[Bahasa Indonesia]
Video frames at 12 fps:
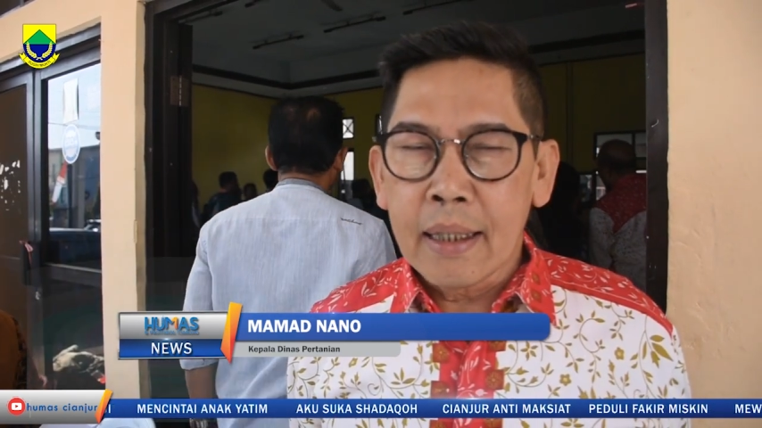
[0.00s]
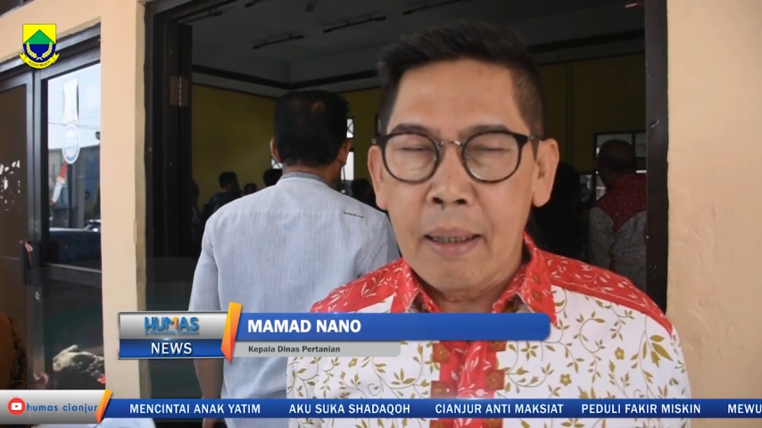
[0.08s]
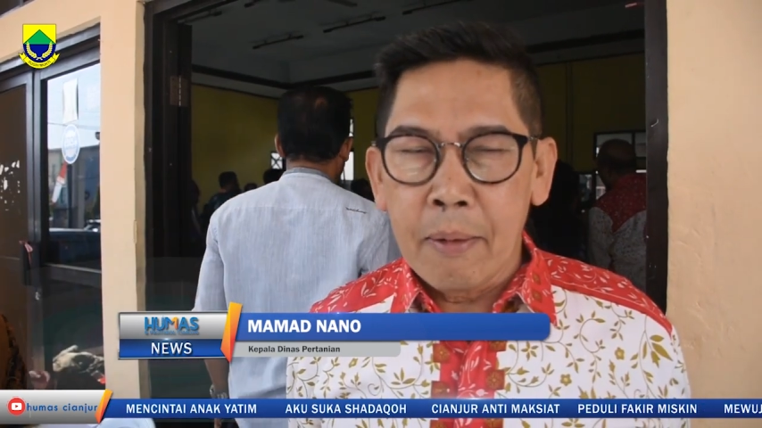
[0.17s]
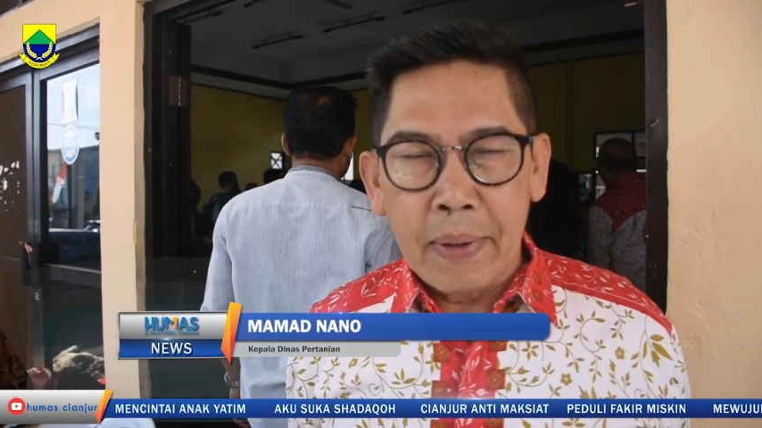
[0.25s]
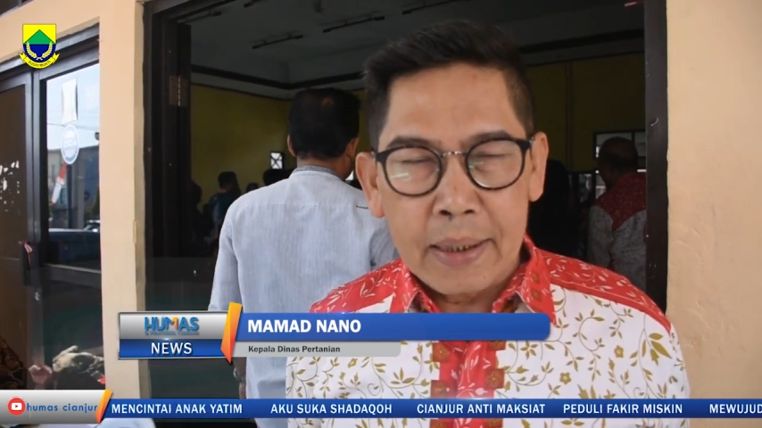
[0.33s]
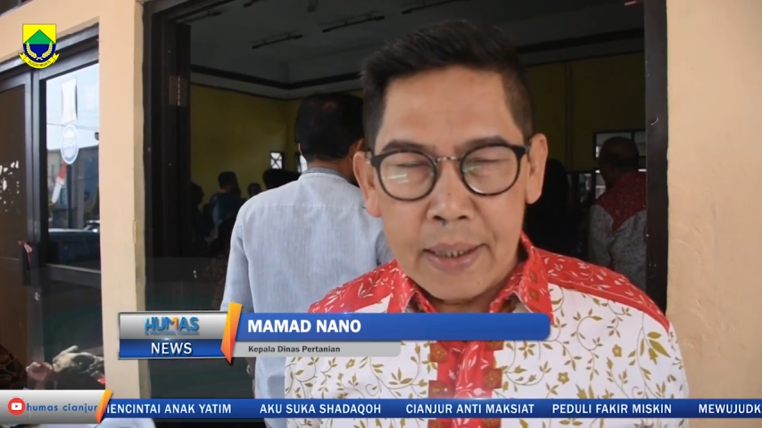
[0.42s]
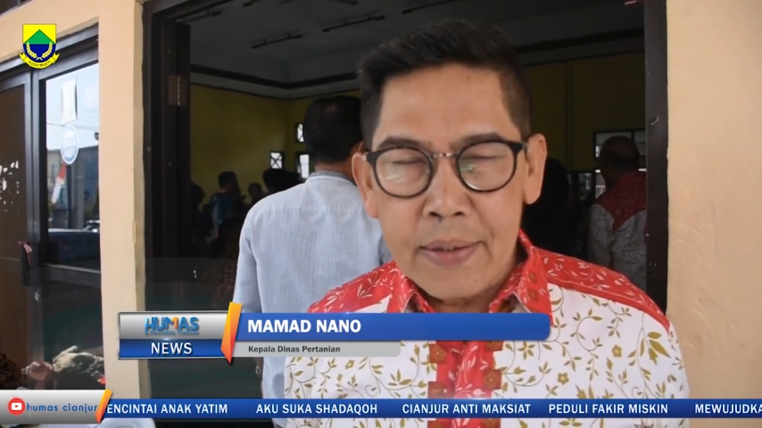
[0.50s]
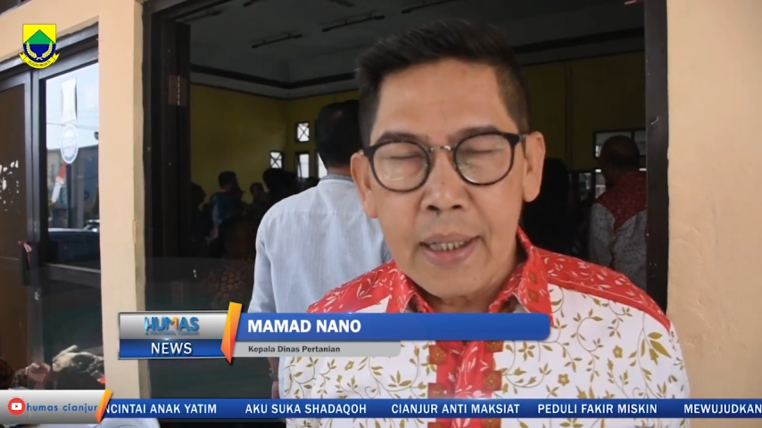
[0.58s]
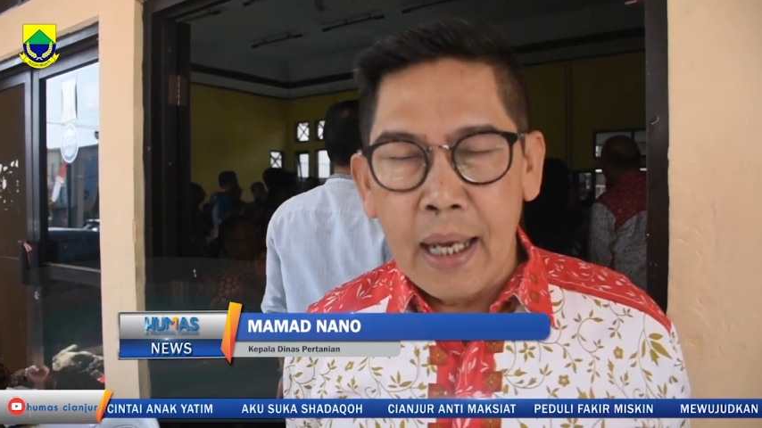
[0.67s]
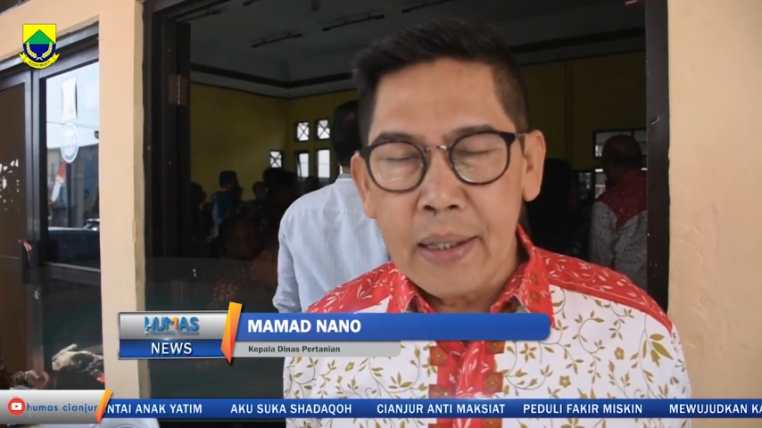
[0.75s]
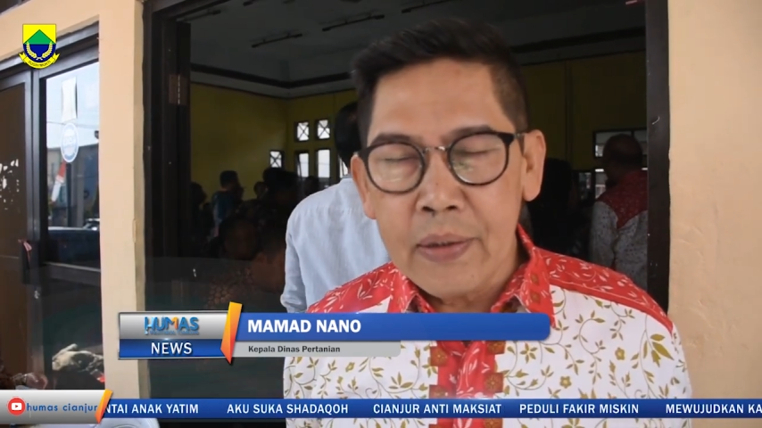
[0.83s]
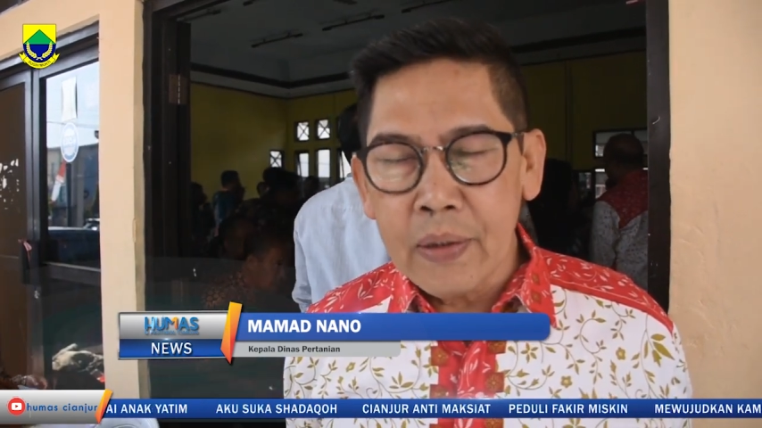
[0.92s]
Kabupaten
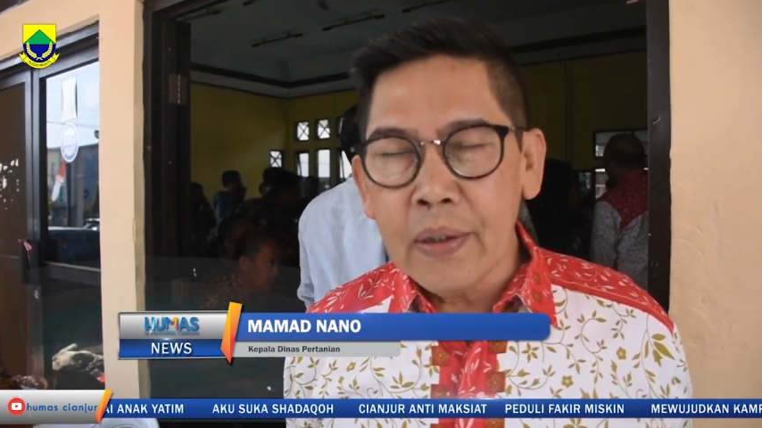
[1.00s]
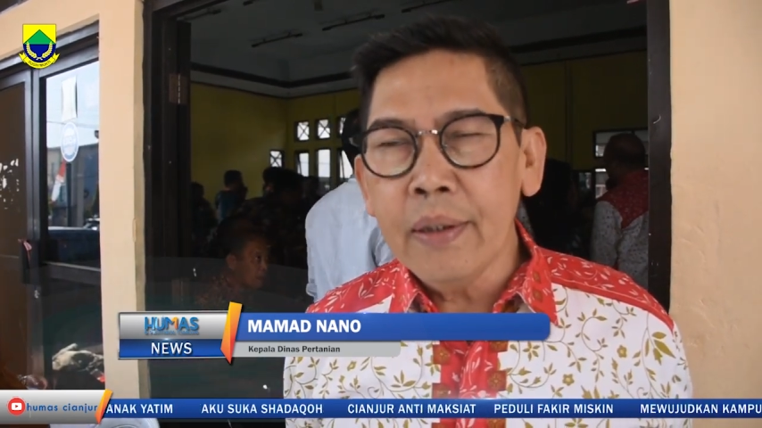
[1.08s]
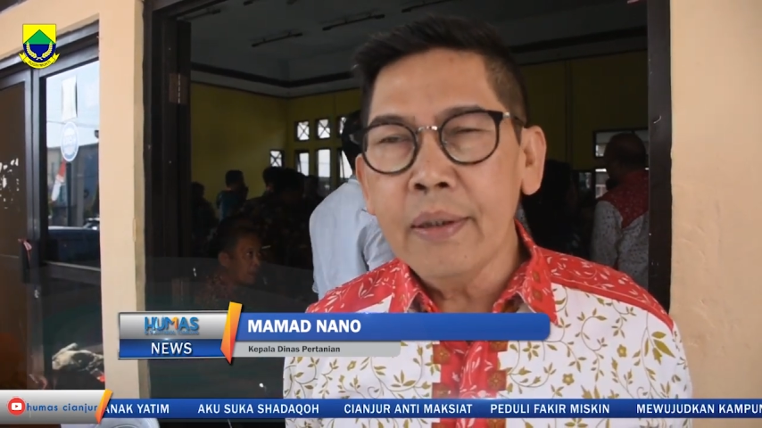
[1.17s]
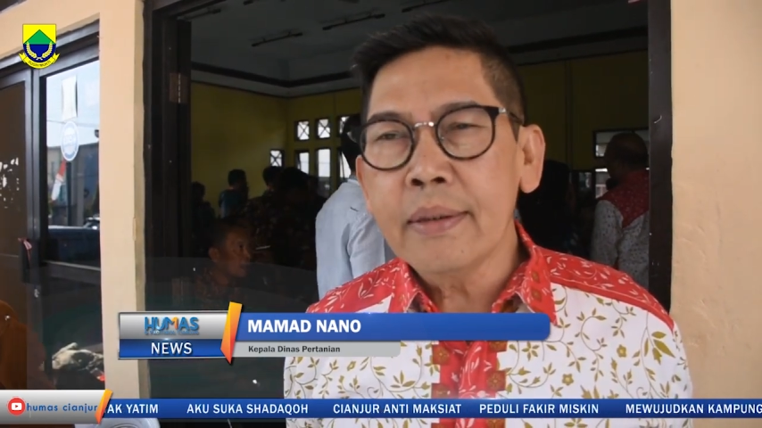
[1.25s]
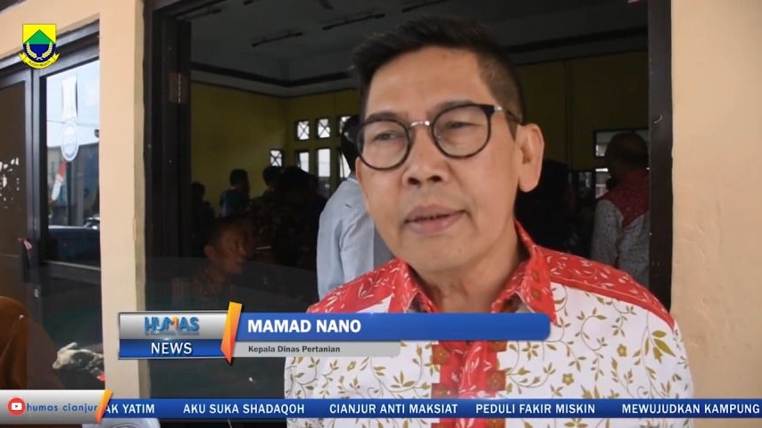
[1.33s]
Cianjur